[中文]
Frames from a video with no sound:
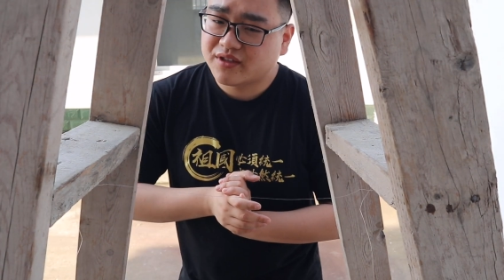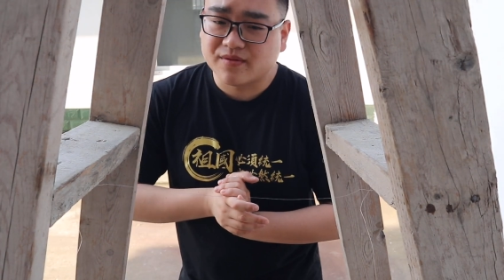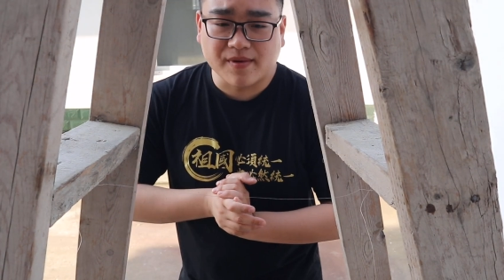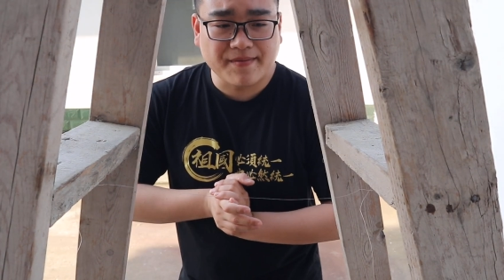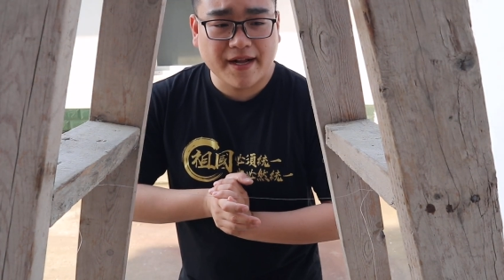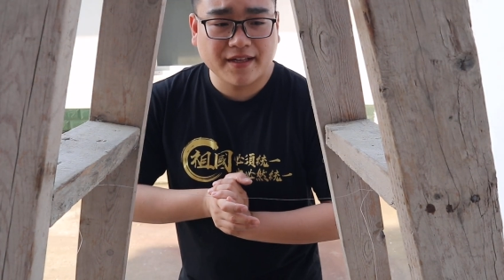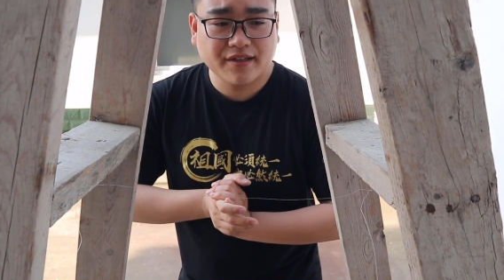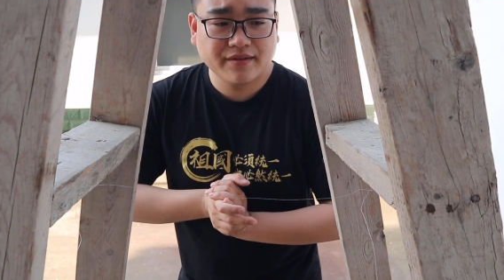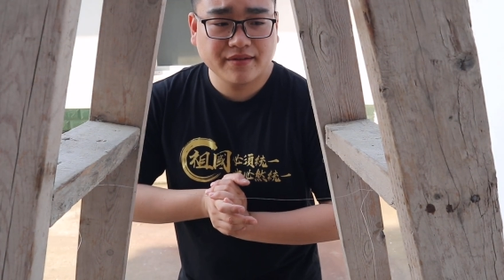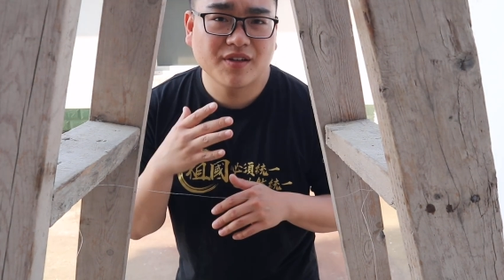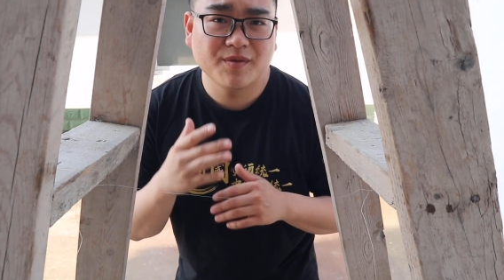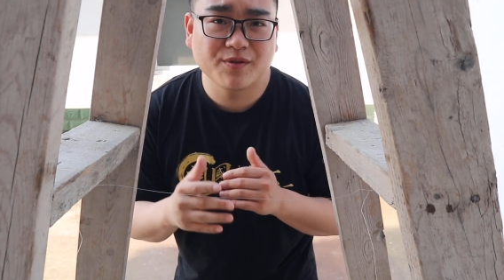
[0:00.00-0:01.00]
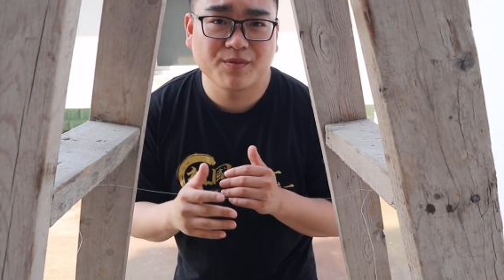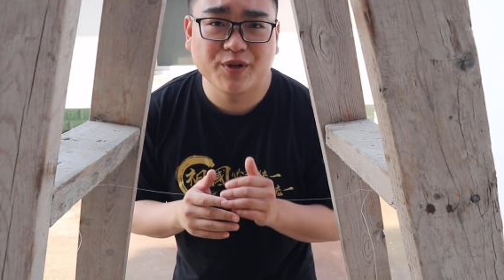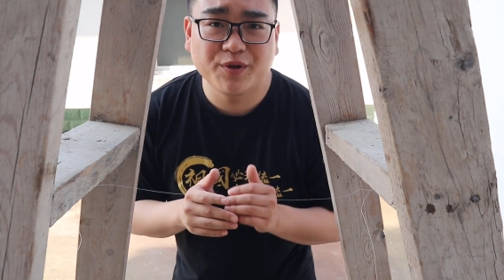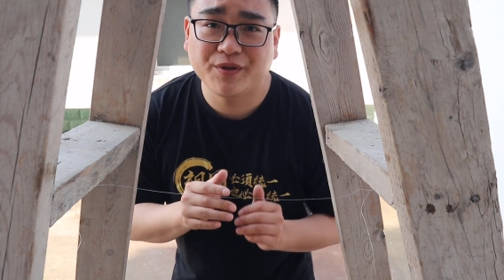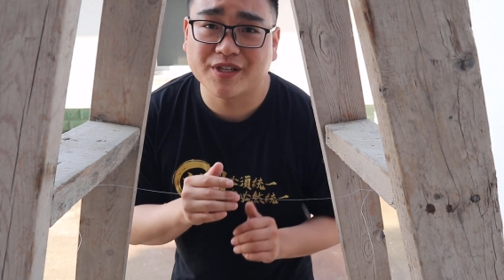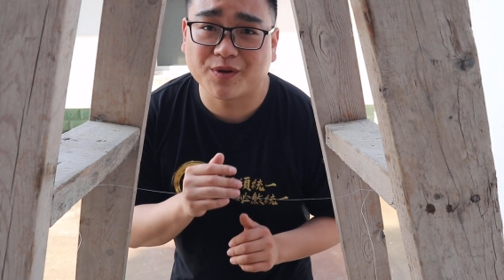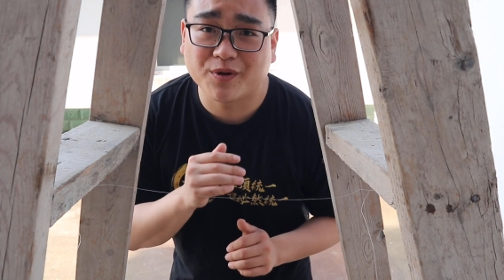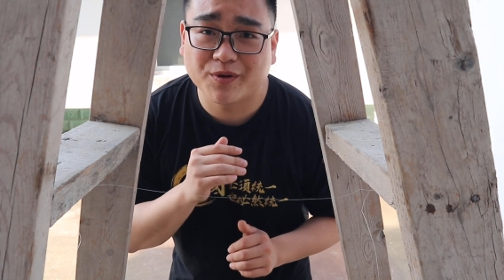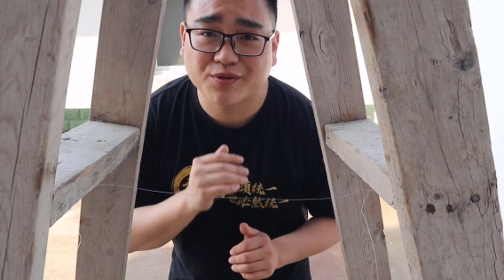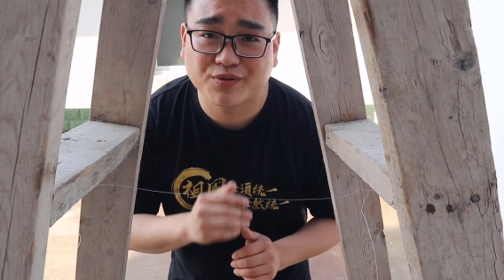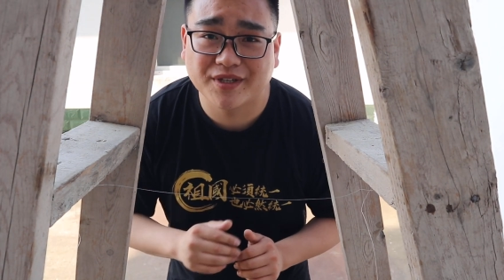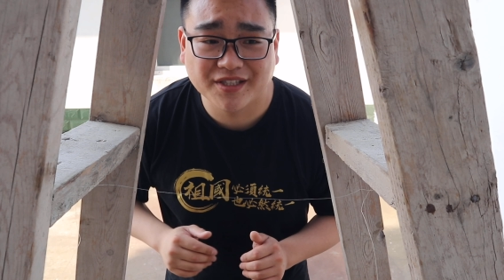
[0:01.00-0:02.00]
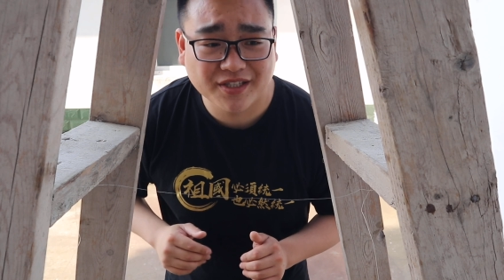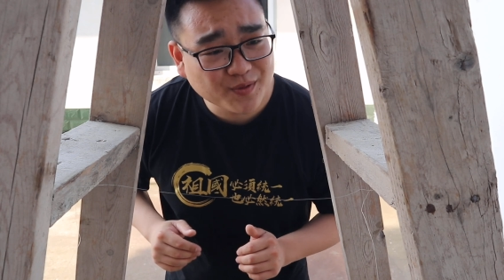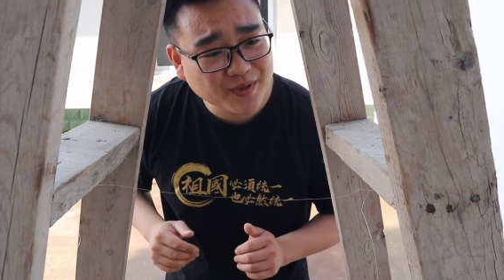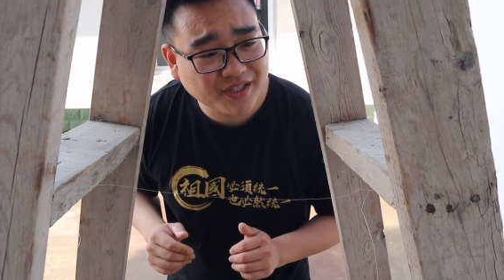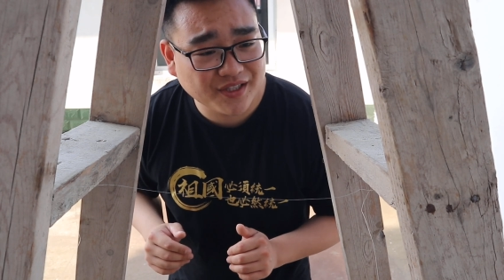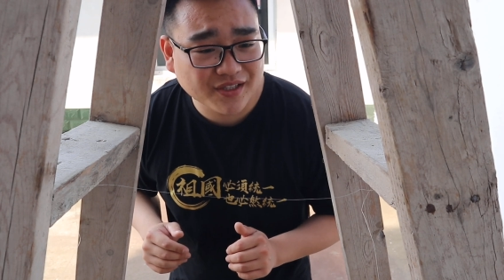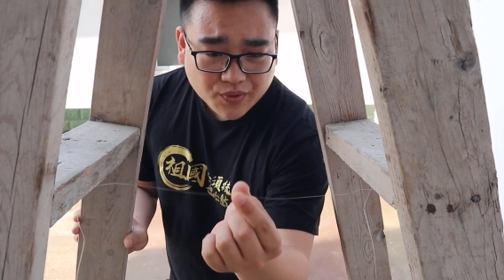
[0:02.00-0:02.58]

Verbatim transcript: 可怎么办呢？根本就没有预想过会出现这个问题。